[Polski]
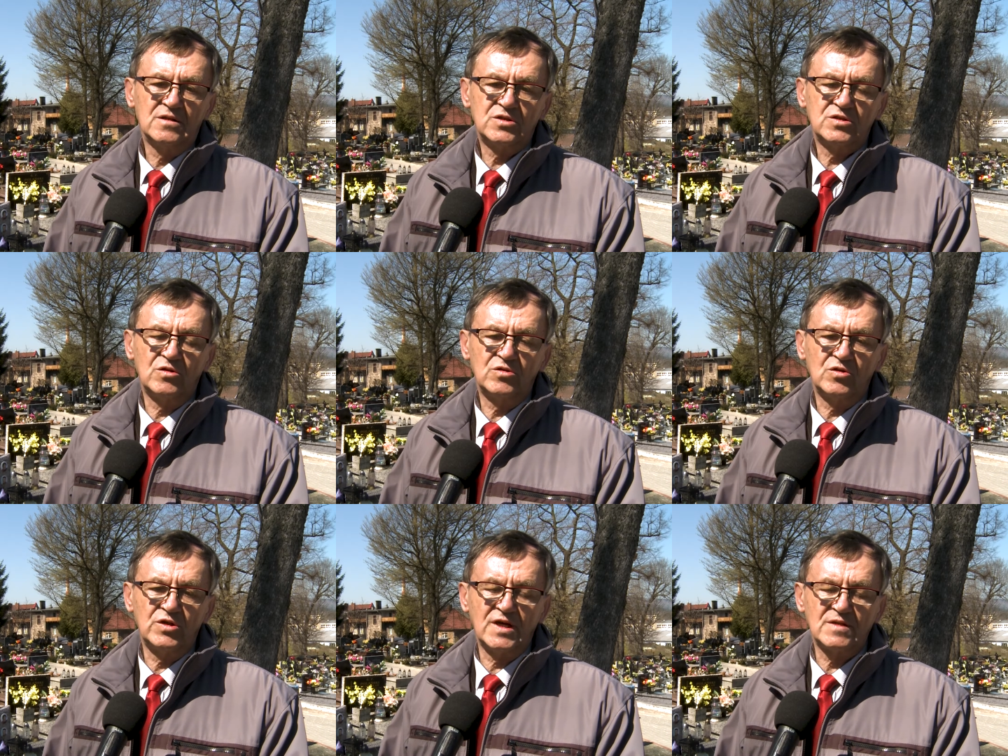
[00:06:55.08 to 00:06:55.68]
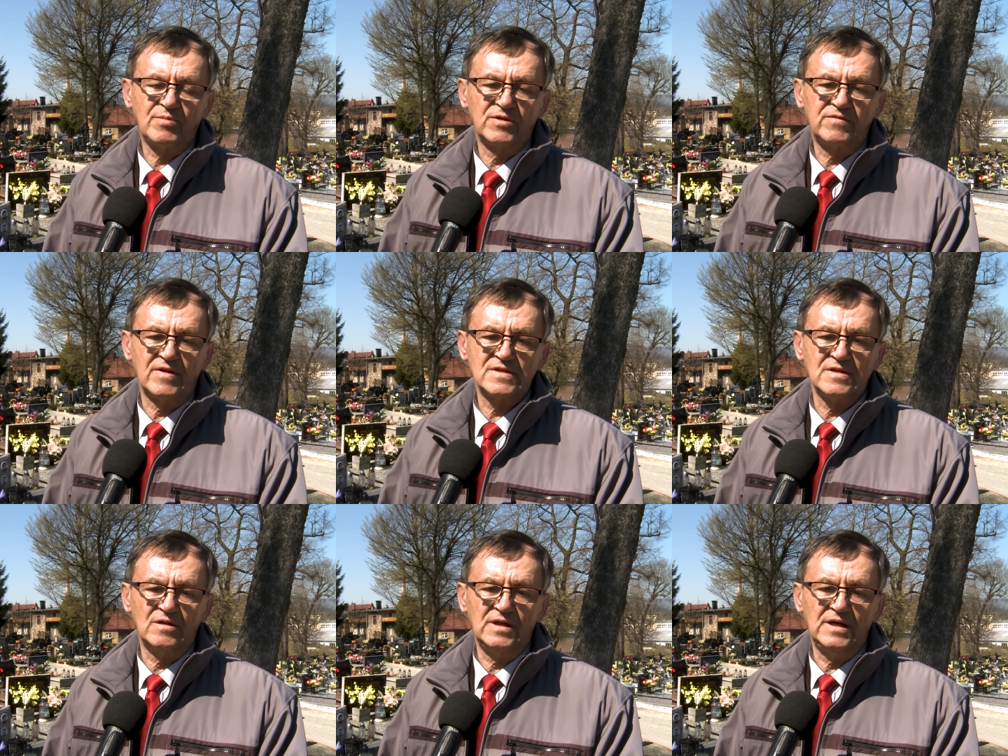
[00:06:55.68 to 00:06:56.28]
to, to nie jest
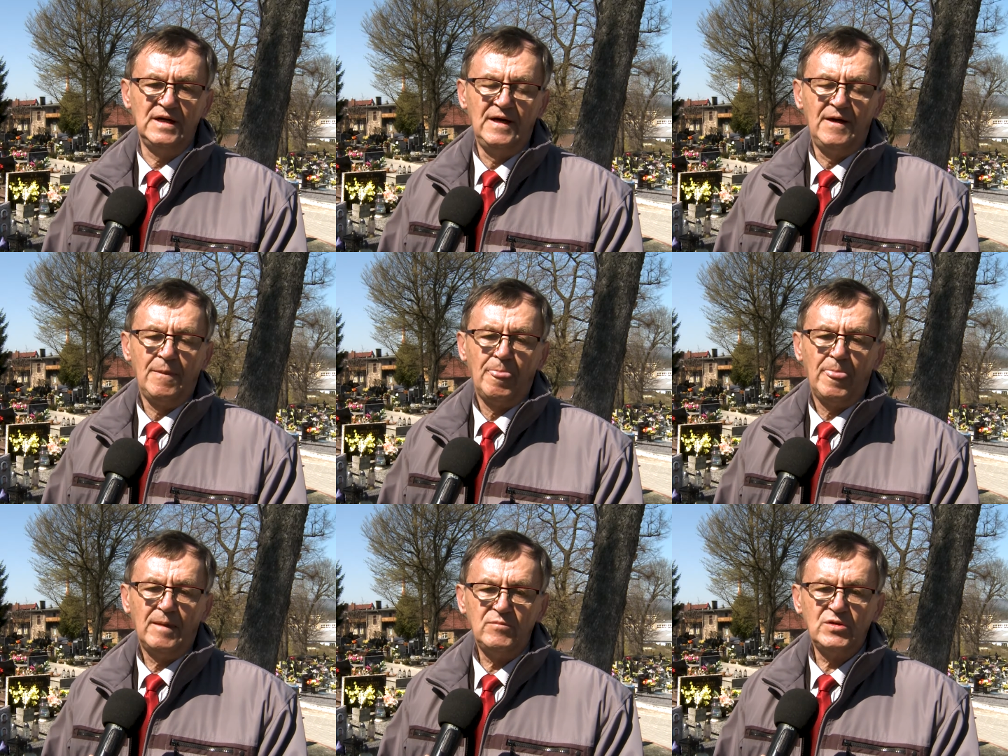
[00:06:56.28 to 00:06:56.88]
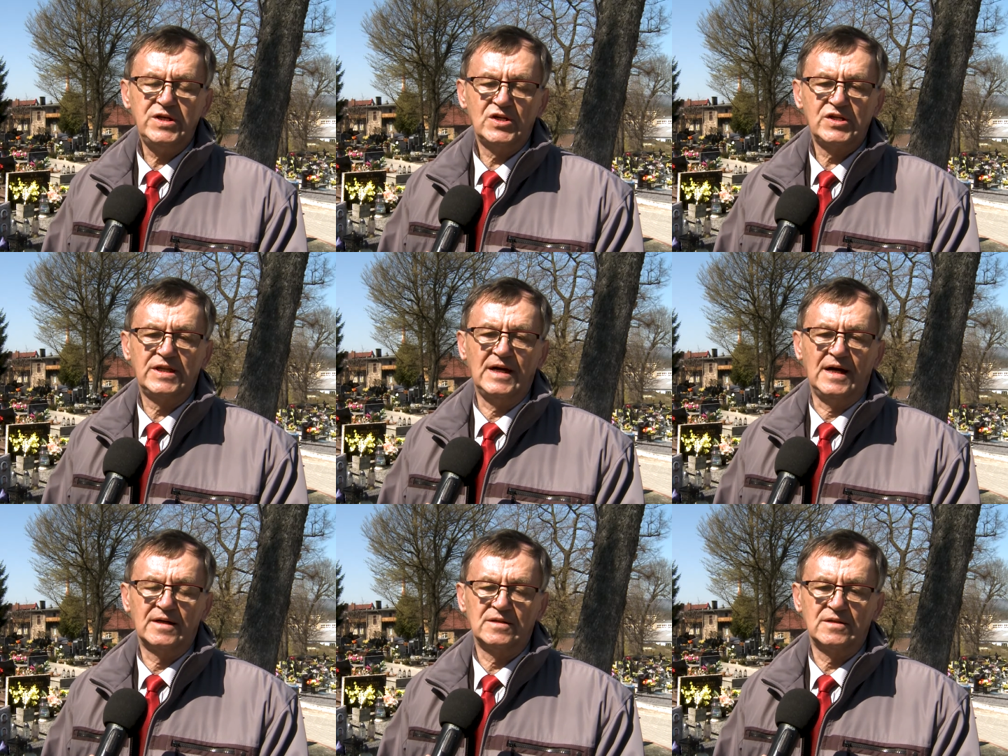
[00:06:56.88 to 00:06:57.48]
potwierdzone. Myślę, że
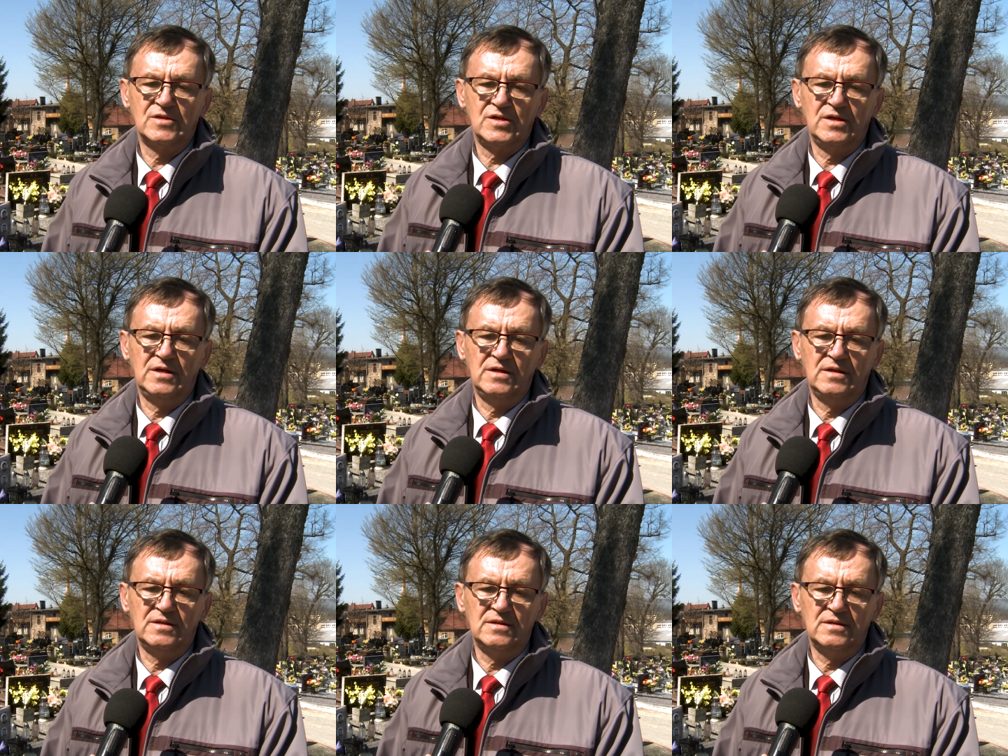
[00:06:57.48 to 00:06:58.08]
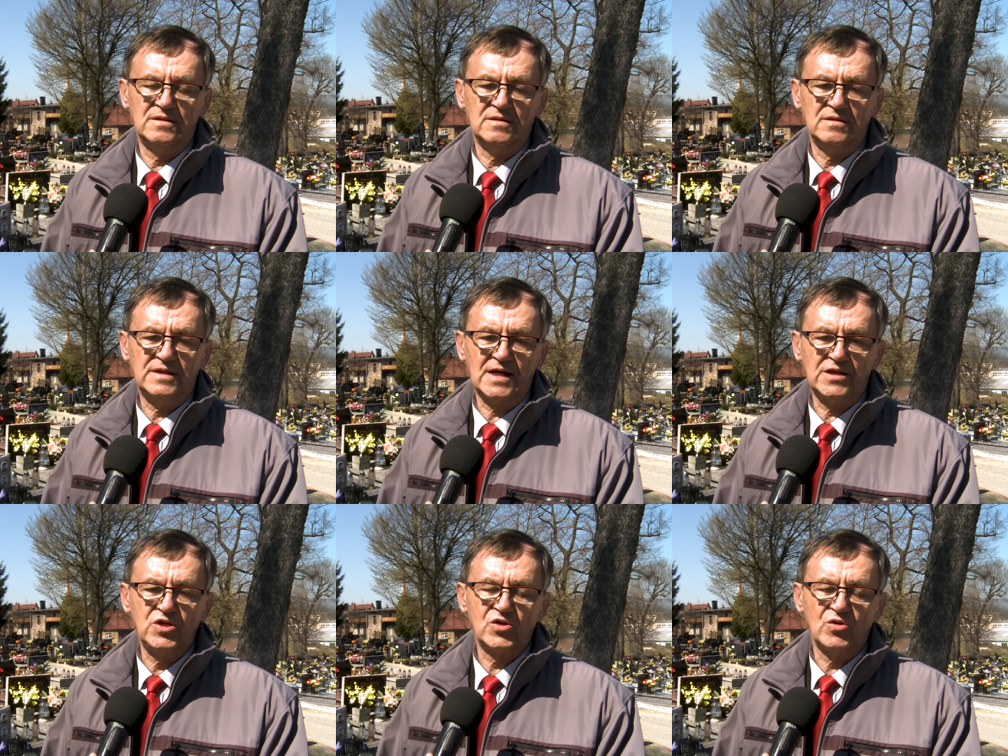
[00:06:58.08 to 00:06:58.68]
tak, że
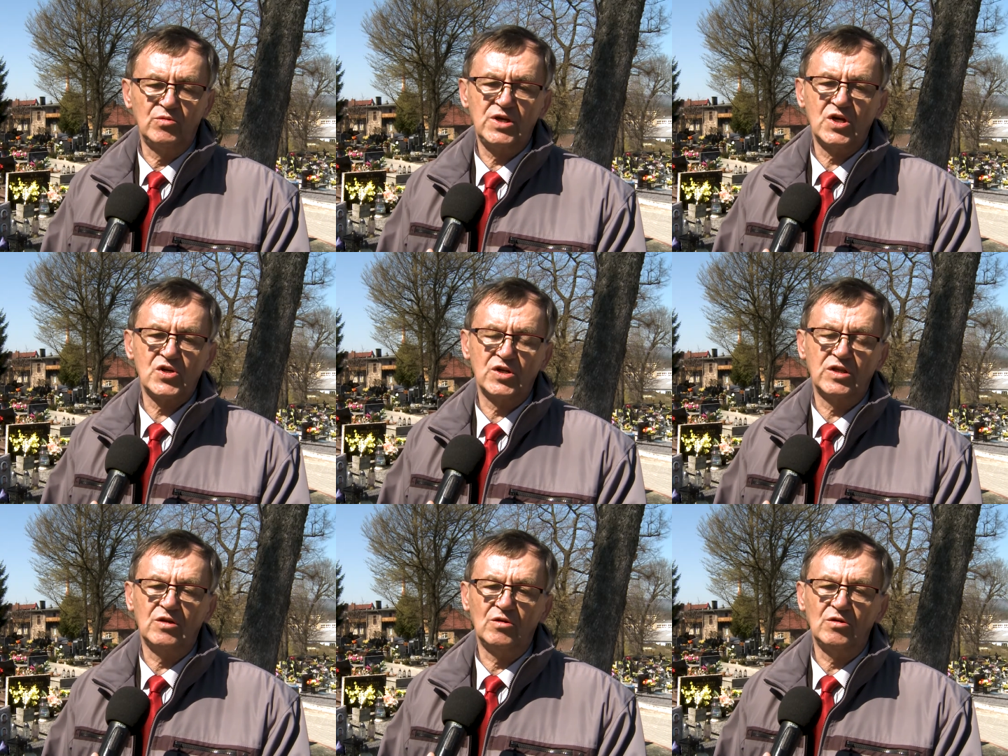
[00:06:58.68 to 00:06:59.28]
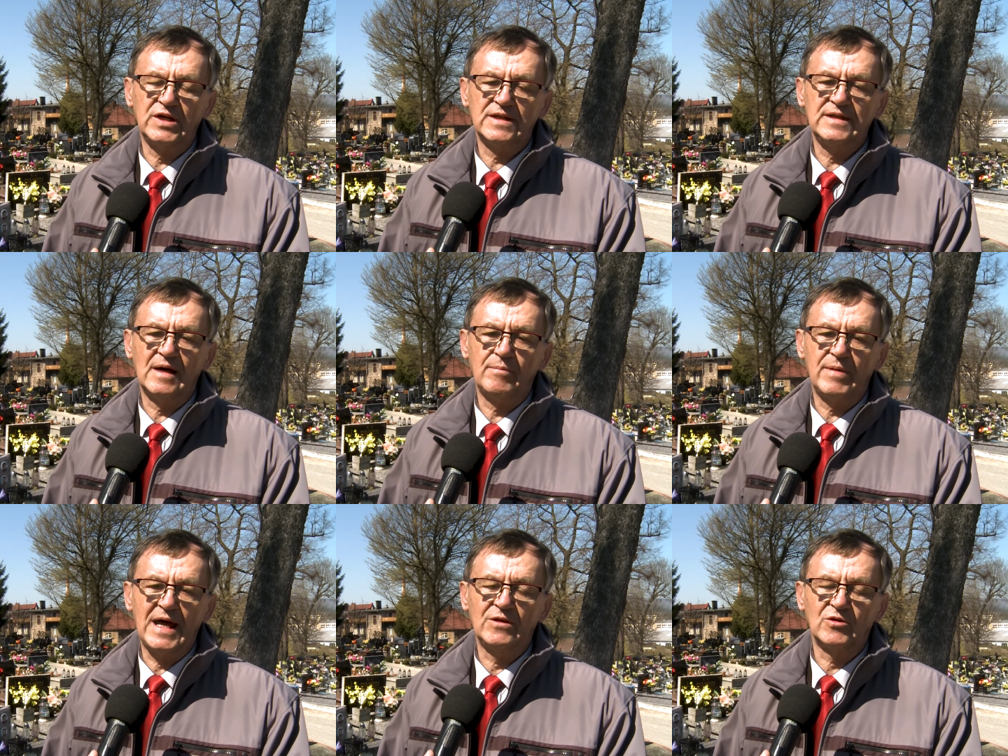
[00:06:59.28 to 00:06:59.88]
takich żołnierzy to
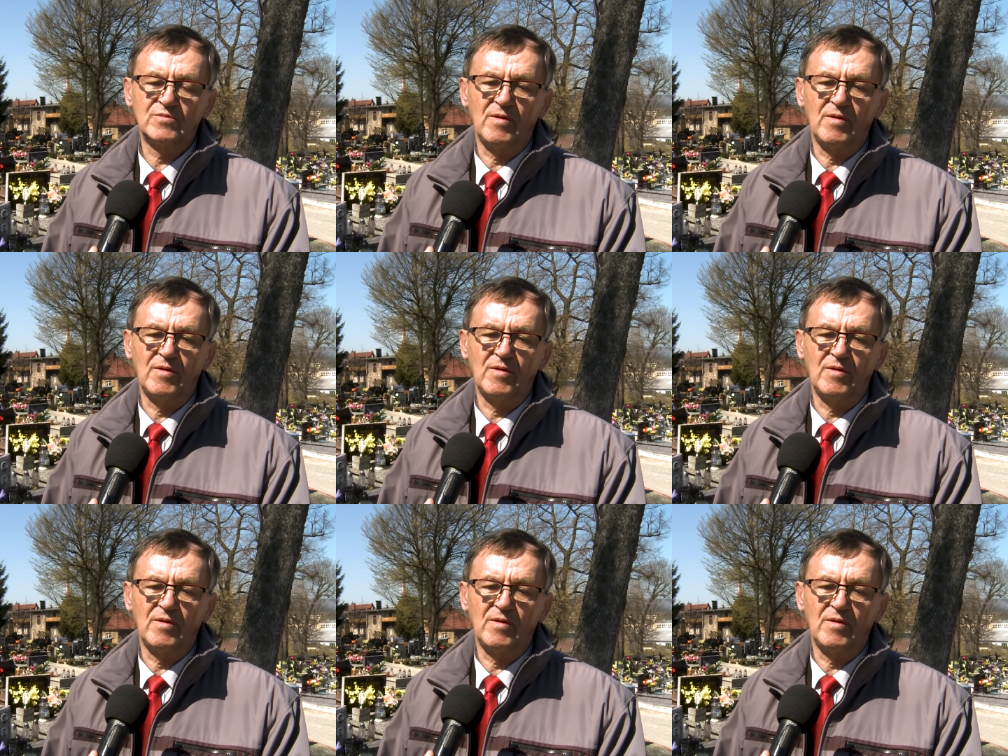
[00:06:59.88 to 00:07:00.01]
jednak brano z